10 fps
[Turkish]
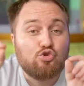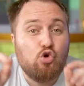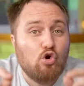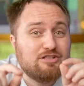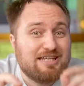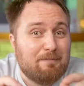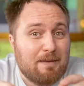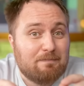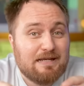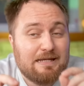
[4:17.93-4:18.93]
çok
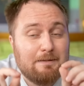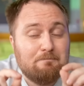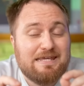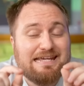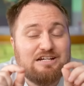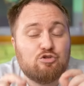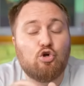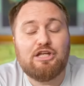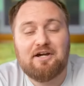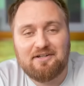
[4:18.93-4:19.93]
sebepli bir kronik